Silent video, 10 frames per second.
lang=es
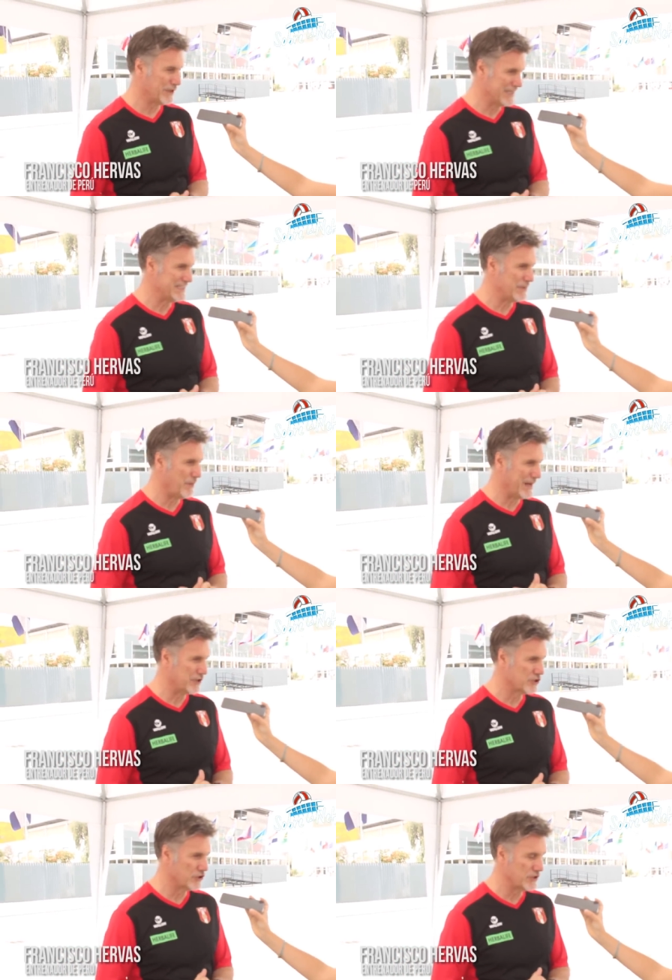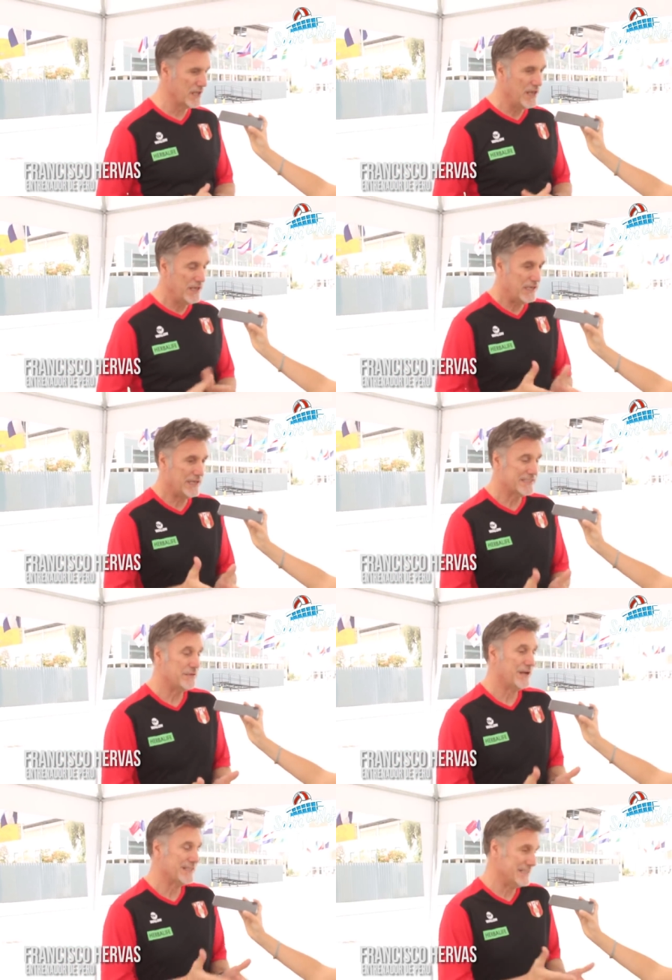importantísimo para nosotros y
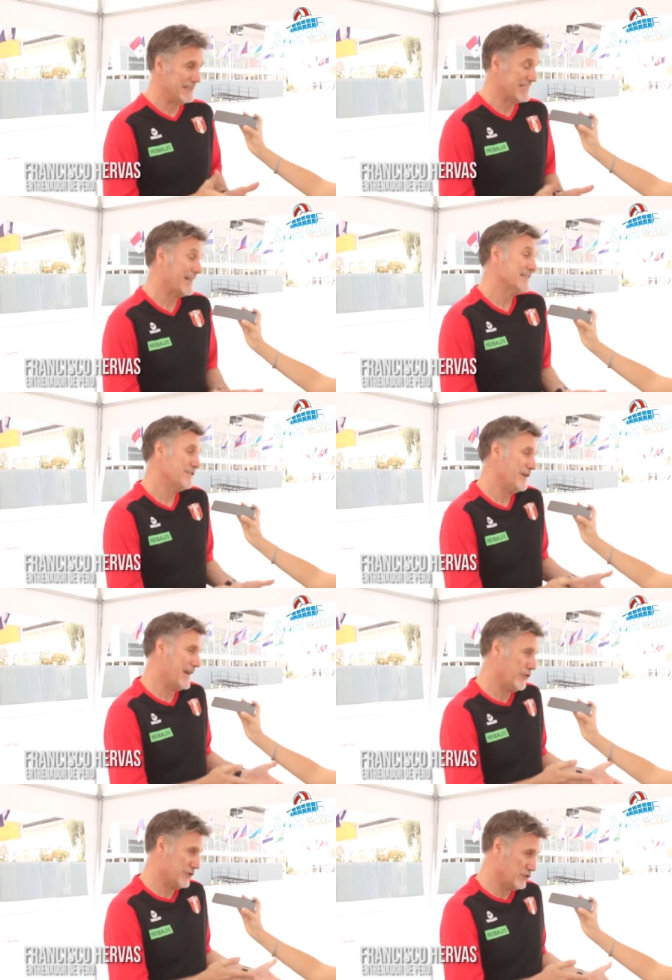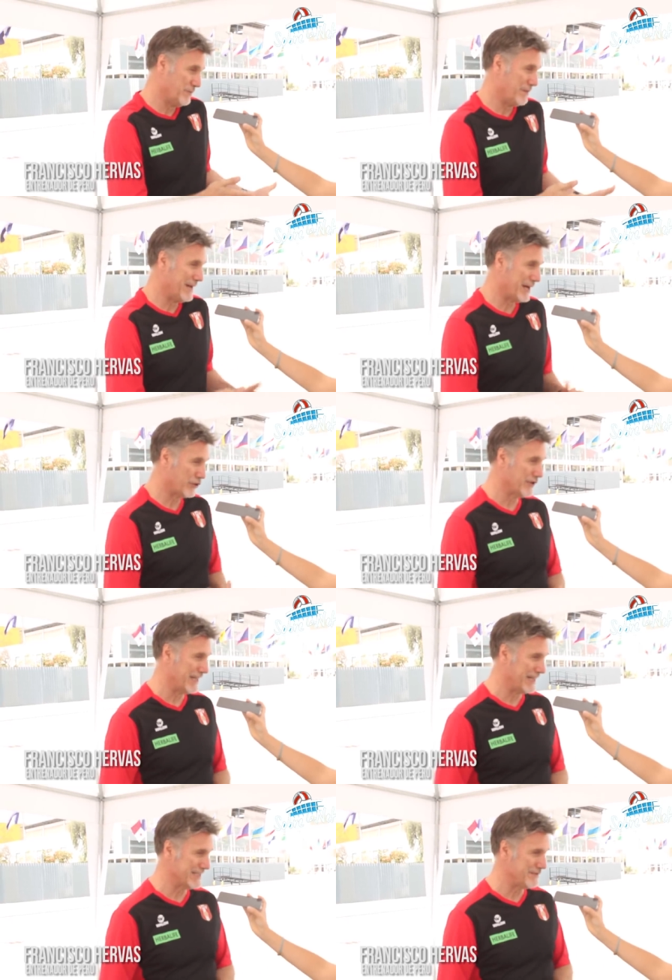que si Brasil se ha clasificado en su primera
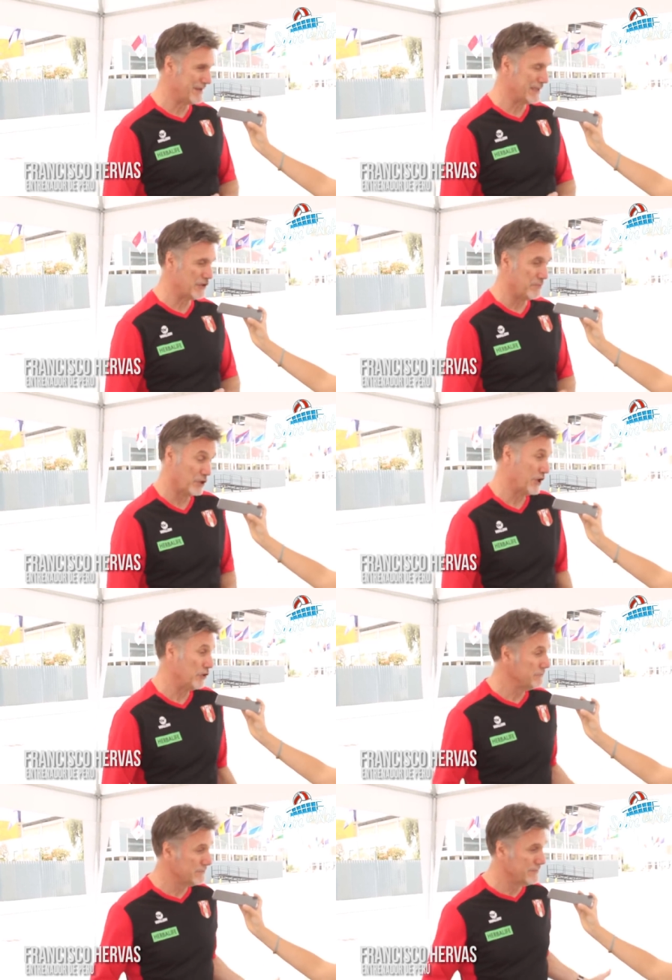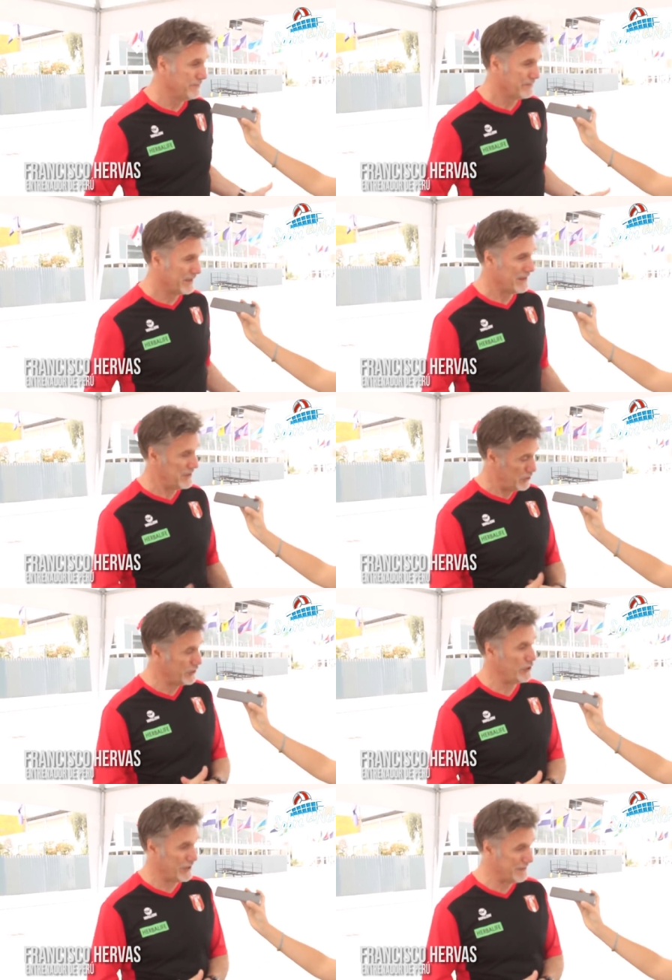ronda de clasificación, ¿por qué no? Es
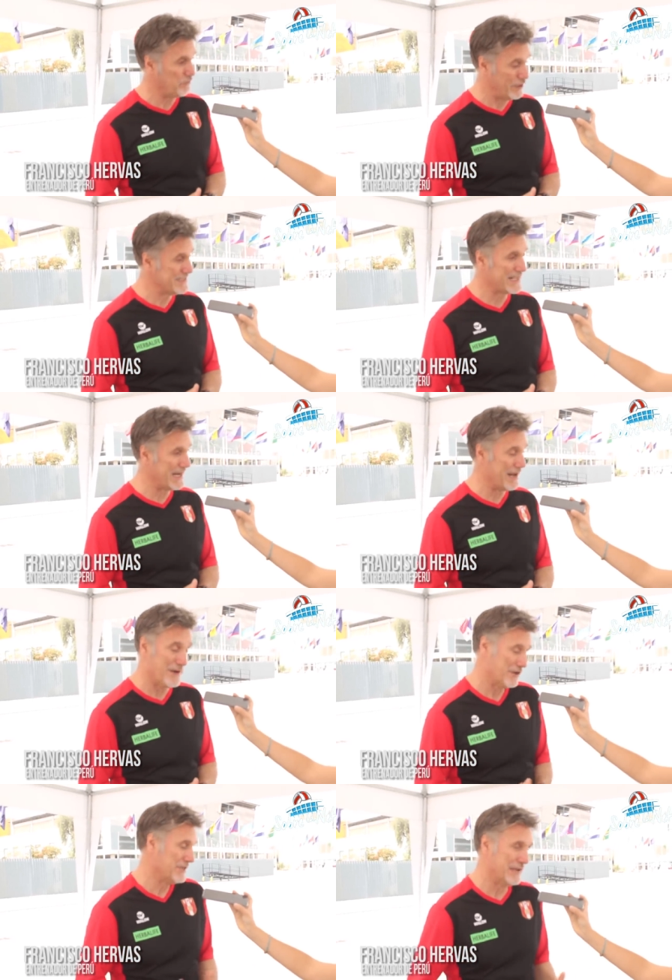decir, yo creo que puede estar en la